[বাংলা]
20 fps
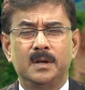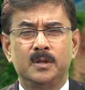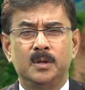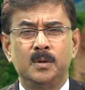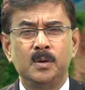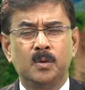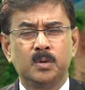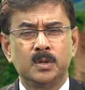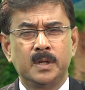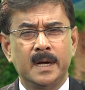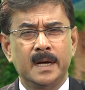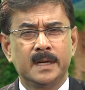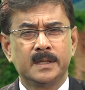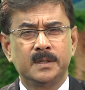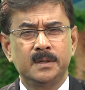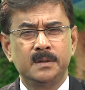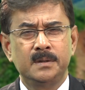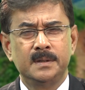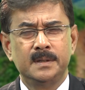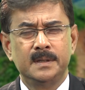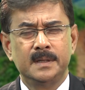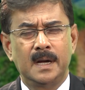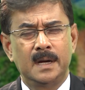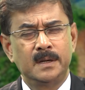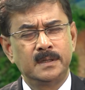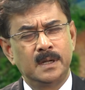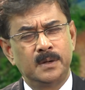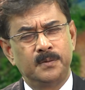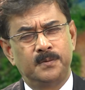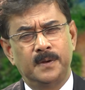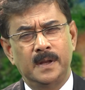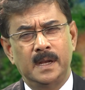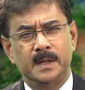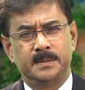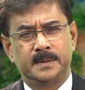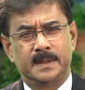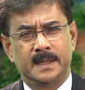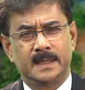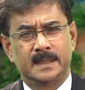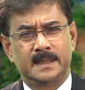তুমি কোথায় আছো আমি
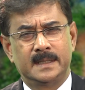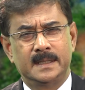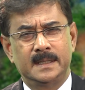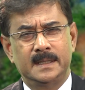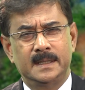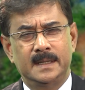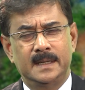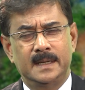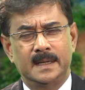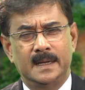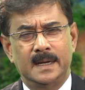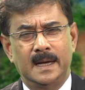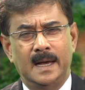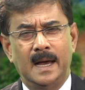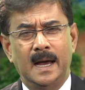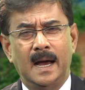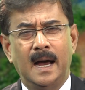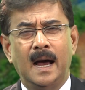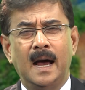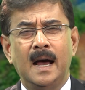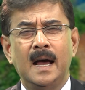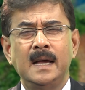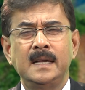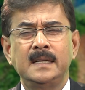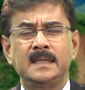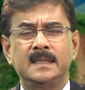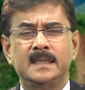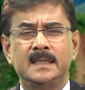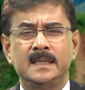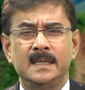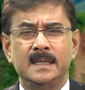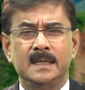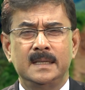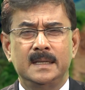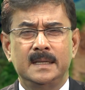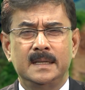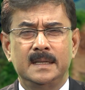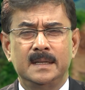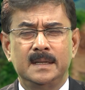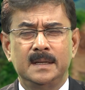ফিলিপসে আছি আই সি
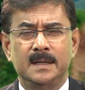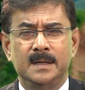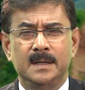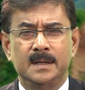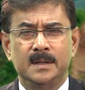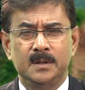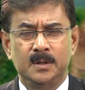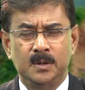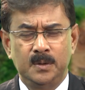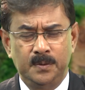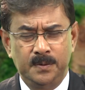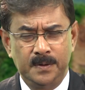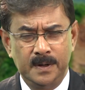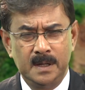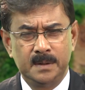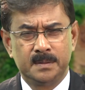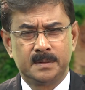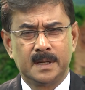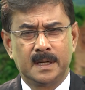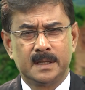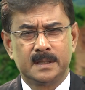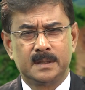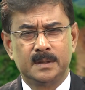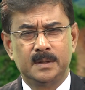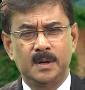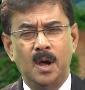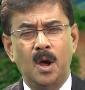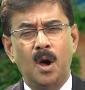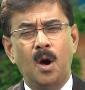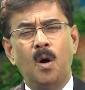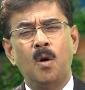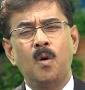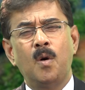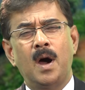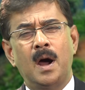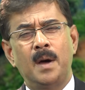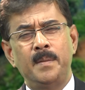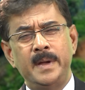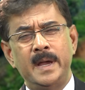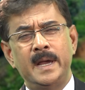তুই ফিলিপস আছো ও
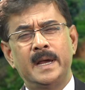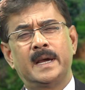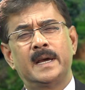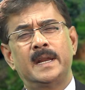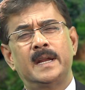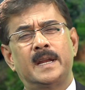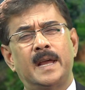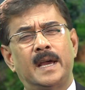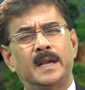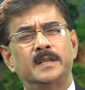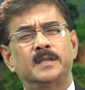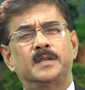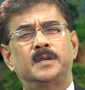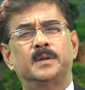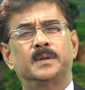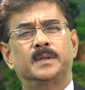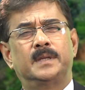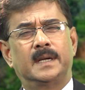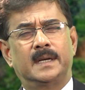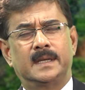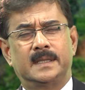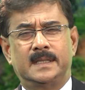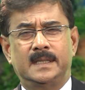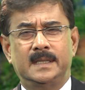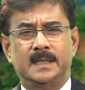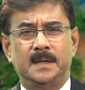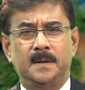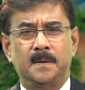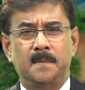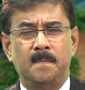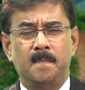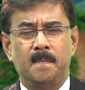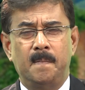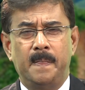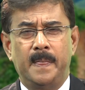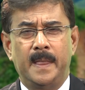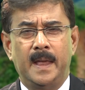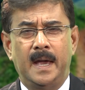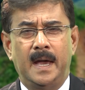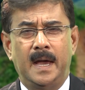আমি এখানে একটা এনজিওতে আছি
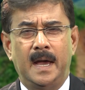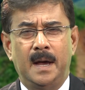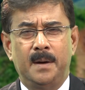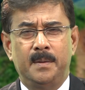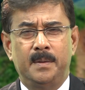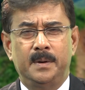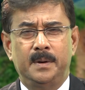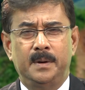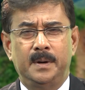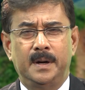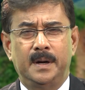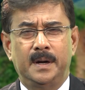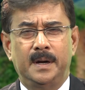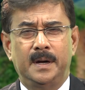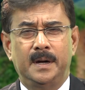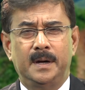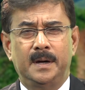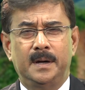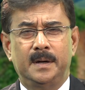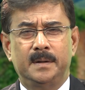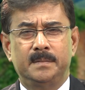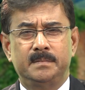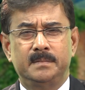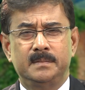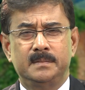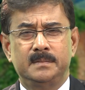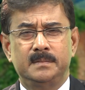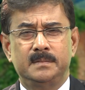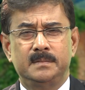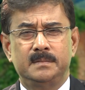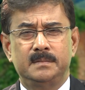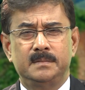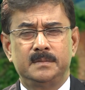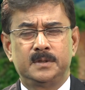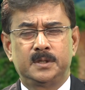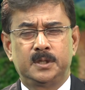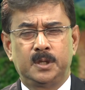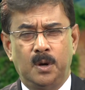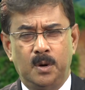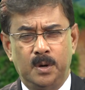এবং
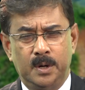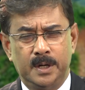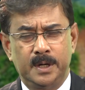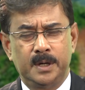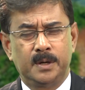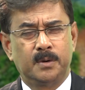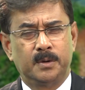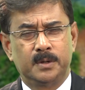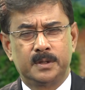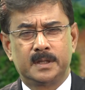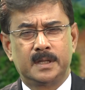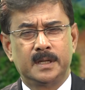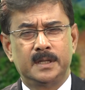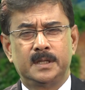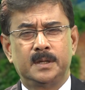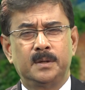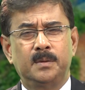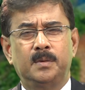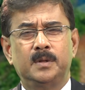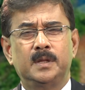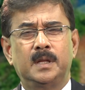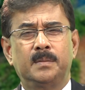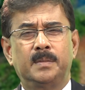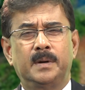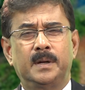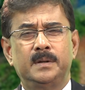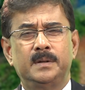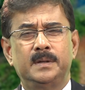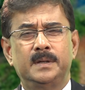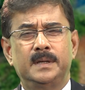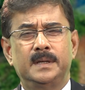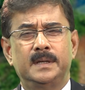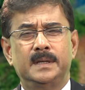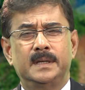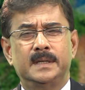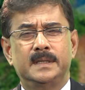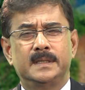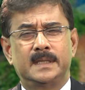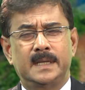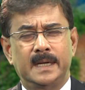সহকারী কর্তা হিসেবে বলতে পারো
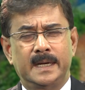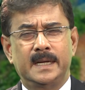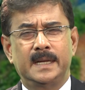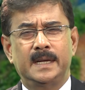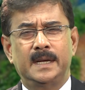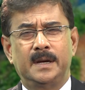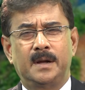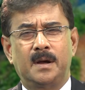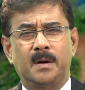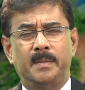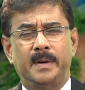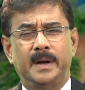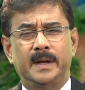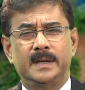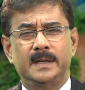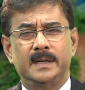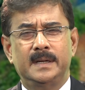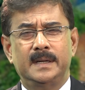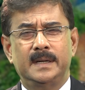সেকেন্ড ইন কমান্ড